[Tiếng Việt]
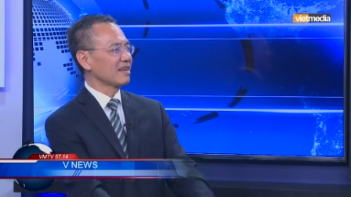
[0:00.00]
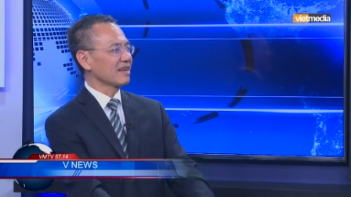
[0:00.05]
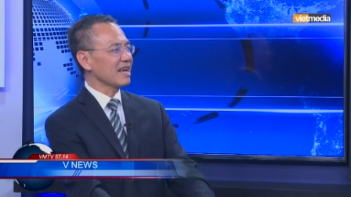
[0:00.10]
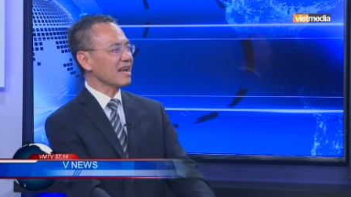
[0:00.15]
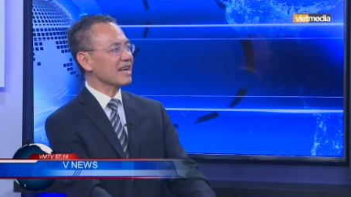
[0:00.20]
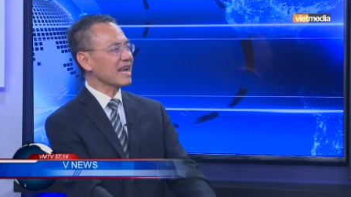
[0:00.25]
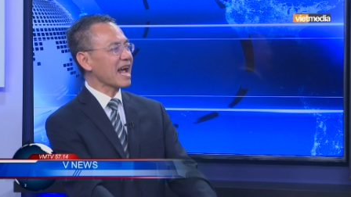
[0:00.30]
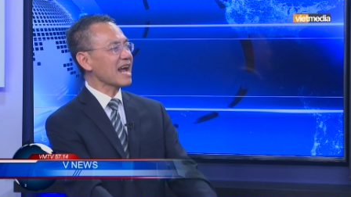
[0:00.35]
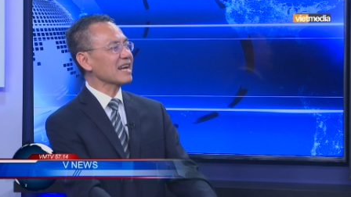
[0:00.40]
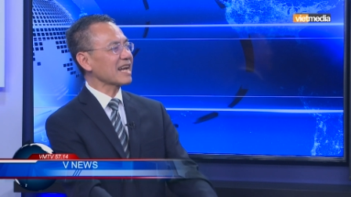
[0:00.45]

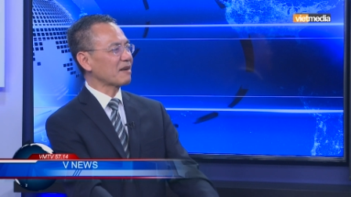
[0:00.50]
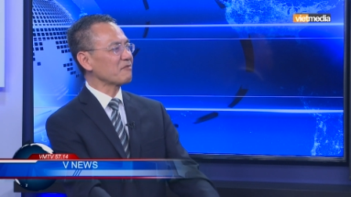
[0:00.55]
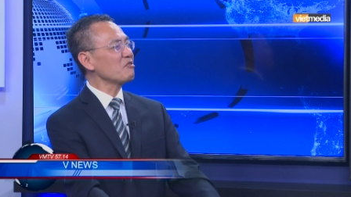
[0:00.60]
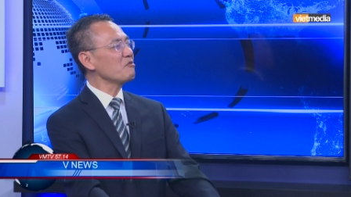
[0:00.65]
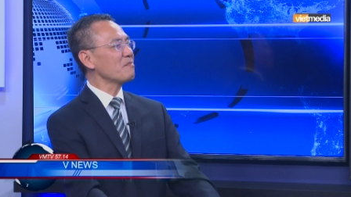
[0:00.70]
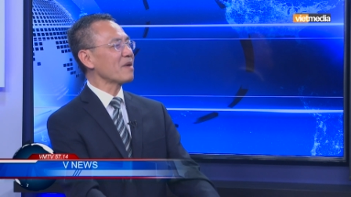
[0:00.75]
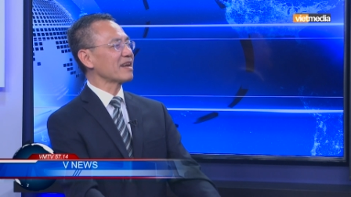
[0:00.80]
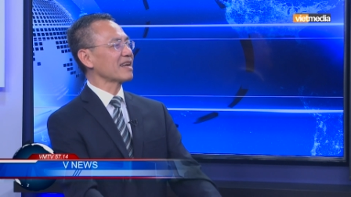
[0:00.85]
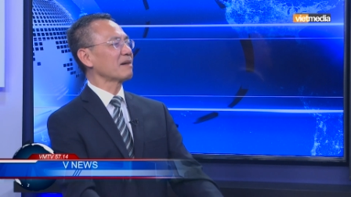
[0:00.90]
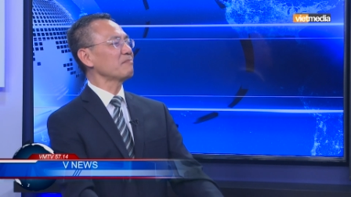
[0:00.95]
cái can đảm của
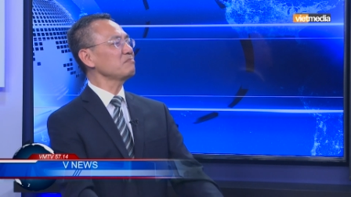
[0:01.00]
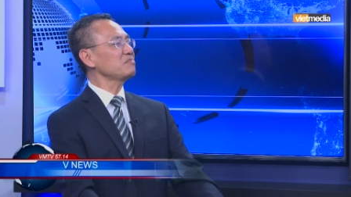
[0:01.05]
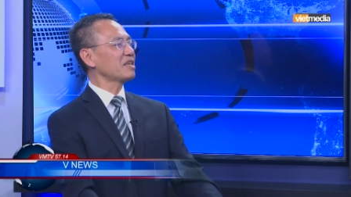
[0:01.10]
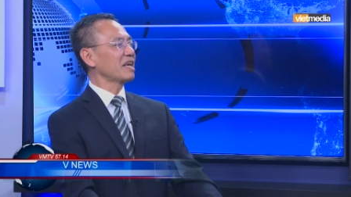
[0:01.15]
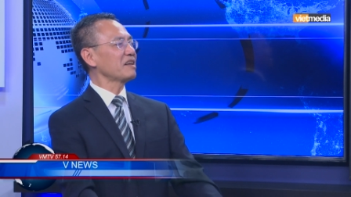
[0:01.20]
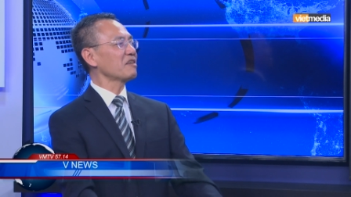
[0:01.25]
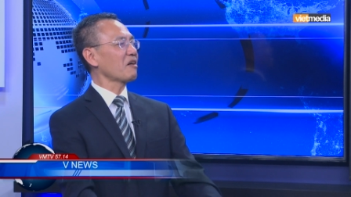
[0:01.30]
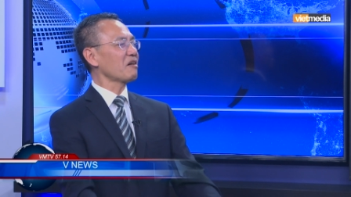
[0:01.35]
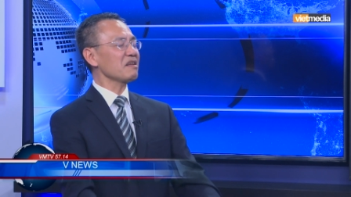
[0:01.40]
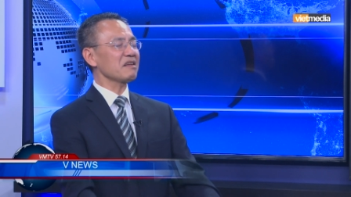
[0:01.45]
mẹ nắm
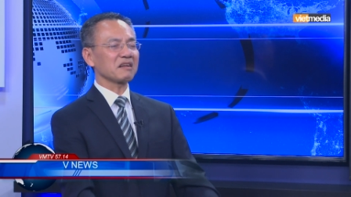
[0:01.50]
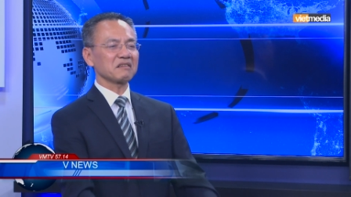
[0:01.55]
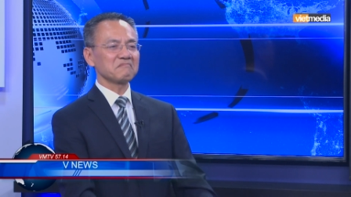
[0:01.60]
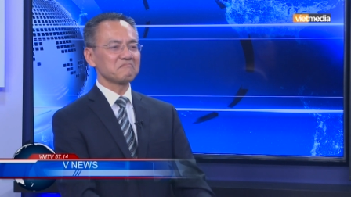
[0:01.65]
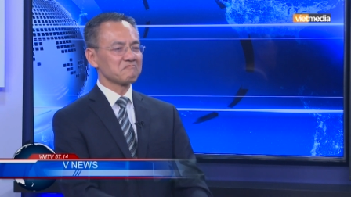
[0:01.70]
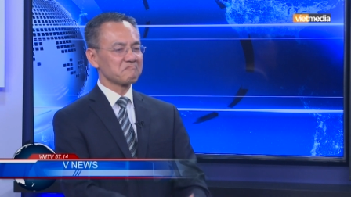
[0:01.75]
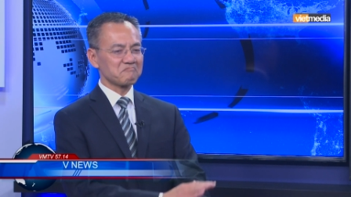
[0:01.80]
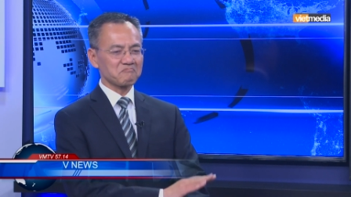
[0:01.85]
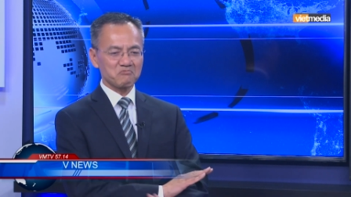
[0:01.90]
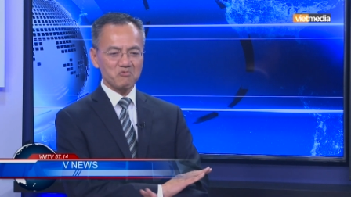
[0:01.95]
chỉ nói là
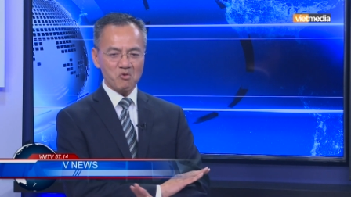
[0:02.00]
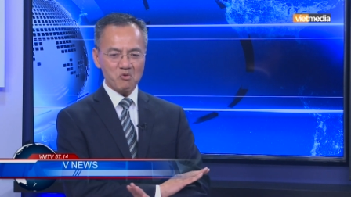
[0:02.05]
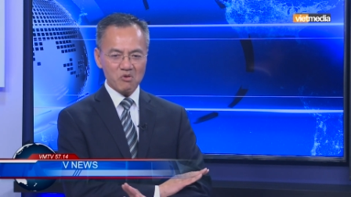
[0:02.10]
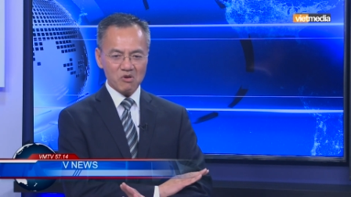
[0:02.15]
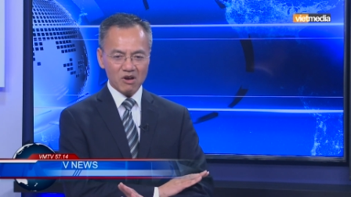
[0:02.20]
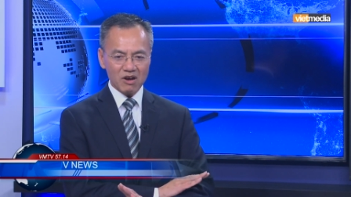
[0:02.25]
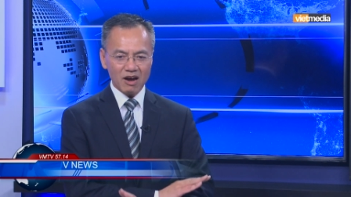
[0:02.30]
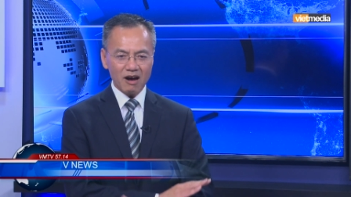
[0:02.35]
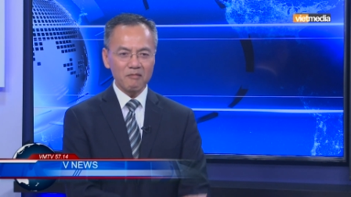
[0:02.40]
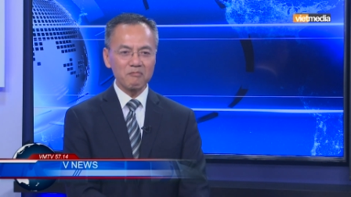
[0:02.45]
tôi
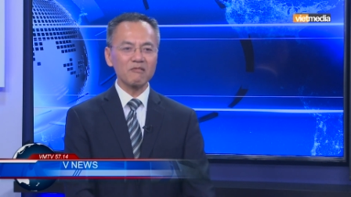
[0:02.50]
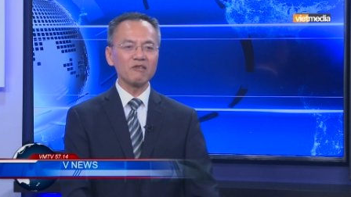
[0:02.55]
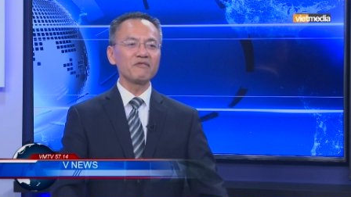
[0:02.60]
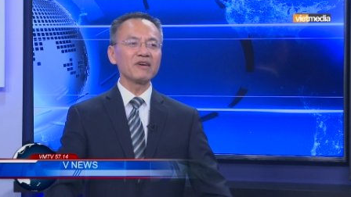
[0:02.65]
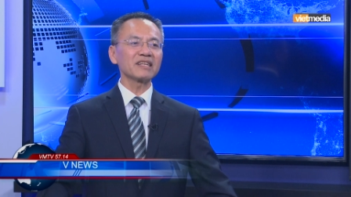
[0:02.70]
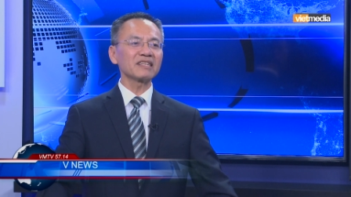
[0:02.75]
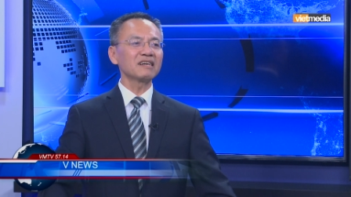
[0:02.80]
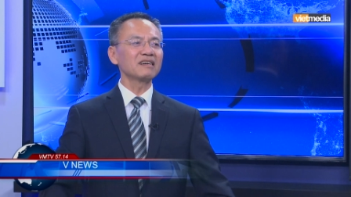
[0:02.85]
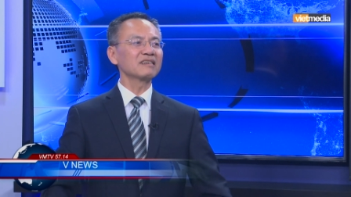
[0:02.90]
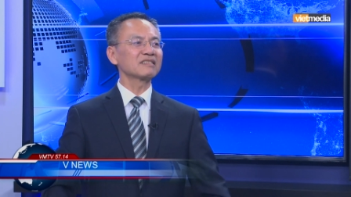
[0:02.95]
không có
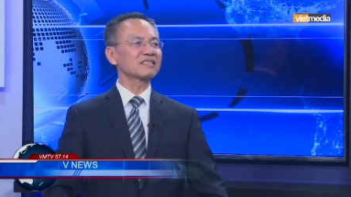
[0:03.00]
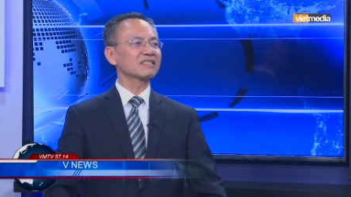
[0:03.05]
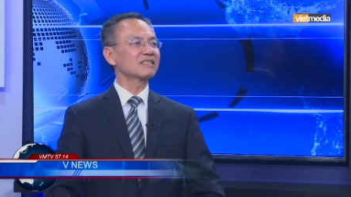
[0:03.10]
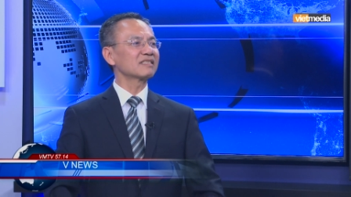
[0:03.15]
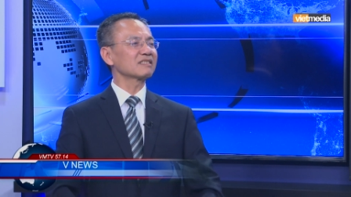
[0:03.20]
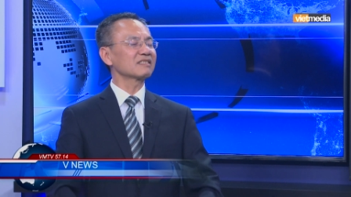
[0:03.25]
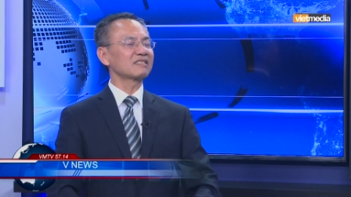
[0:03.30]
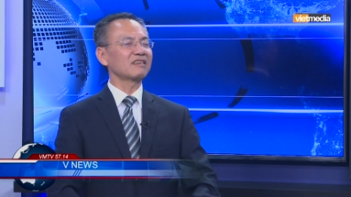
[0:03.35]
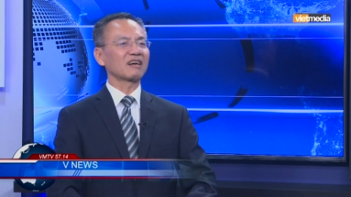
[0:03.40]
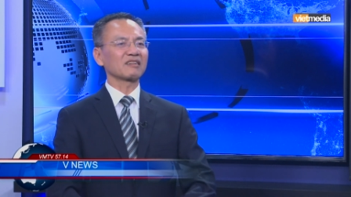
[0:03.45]
viết thư
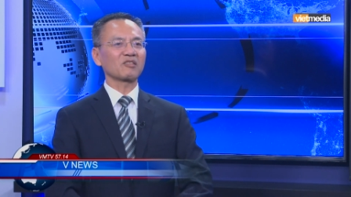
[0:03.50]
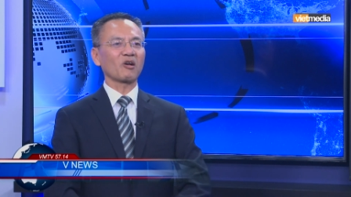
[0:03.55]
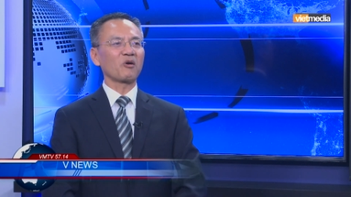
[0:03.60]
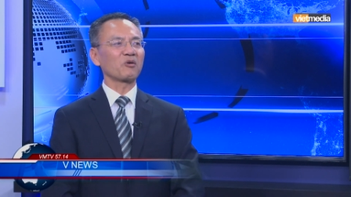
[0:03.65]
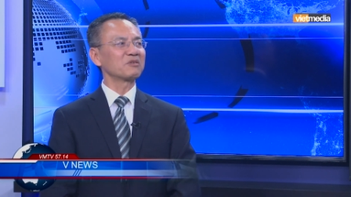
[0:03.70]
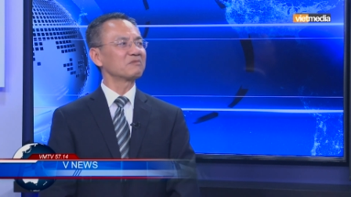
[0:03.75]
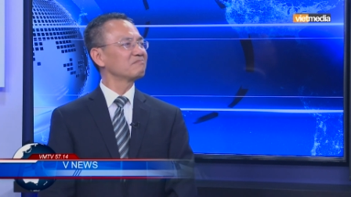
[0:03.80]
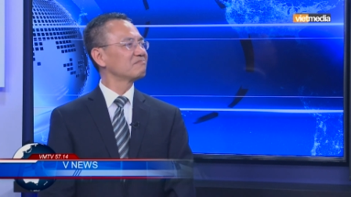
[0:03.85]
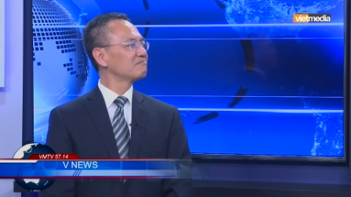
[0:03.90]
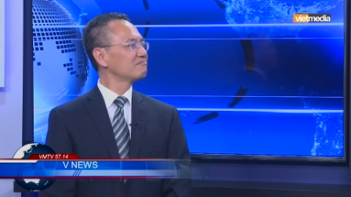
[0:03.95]
nhận tội